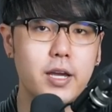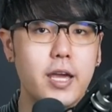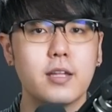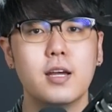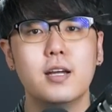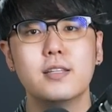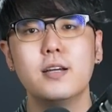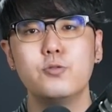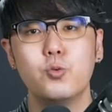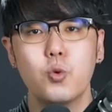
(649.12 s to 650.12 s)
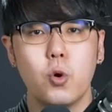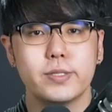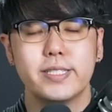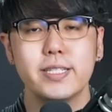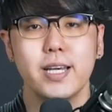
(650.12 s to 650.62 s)
哎。但如
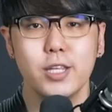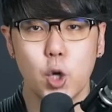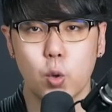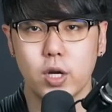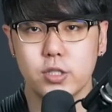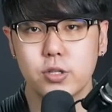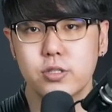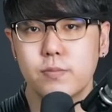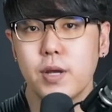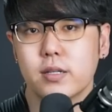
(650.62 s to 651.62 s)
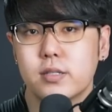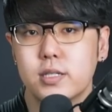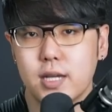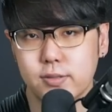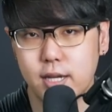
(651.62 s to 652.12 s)
果今天有人就是不想
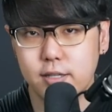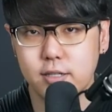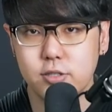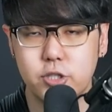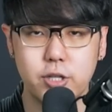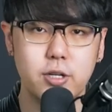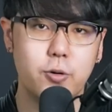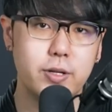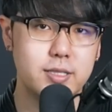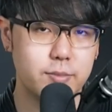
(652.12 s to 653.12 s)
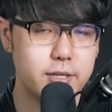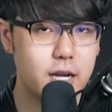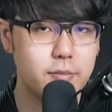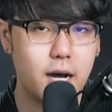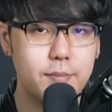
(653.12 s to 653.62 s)
吃早餐呢？真的会怎么
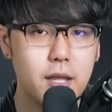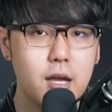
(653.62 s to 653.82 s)
样吗？